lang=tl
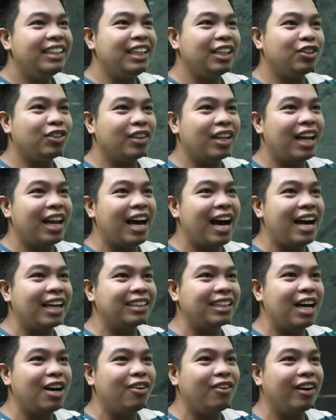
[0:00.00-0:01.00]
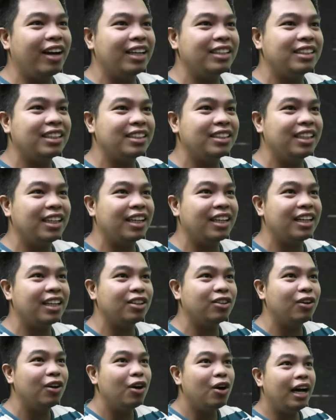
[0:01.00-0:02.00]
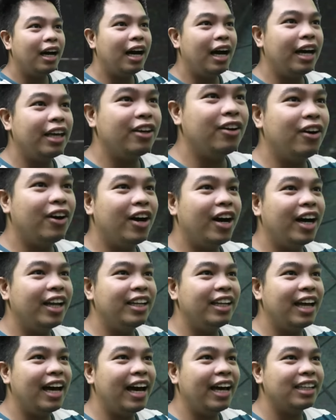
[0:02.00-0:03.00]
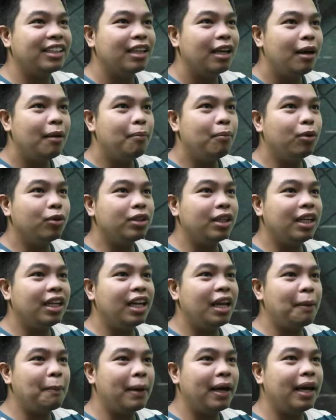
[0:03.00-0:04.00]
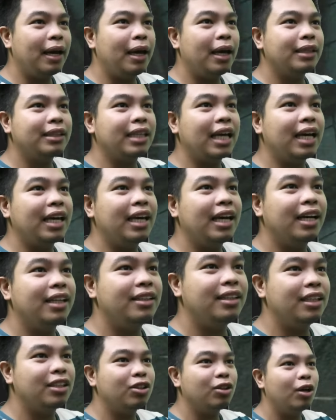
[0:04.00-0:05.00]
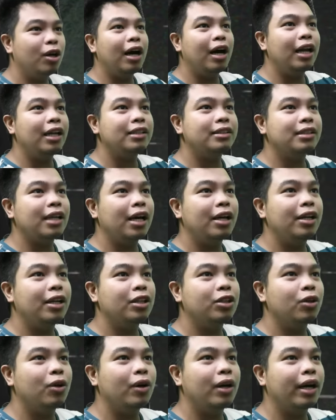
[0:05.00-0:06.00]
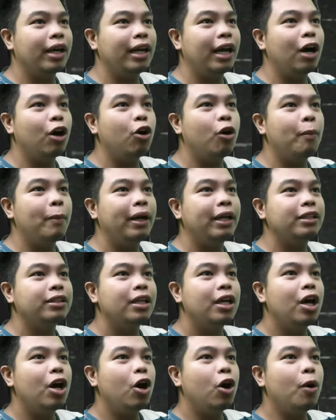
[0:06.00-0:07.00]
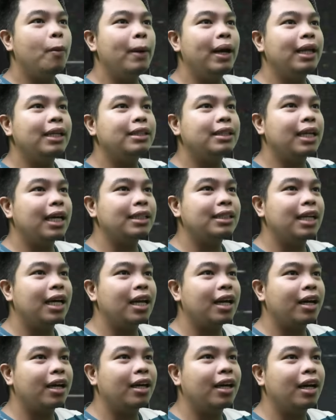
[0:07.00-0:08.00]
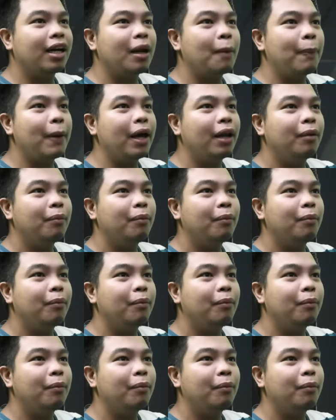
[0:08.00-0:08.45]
dito na lang ata ako, guys, sa CR na to. Ayun, nice. Buti na lang may taihan dito. Alis tayo dito. Kailangan kong umalis. Umalis ka sa haraking harapan.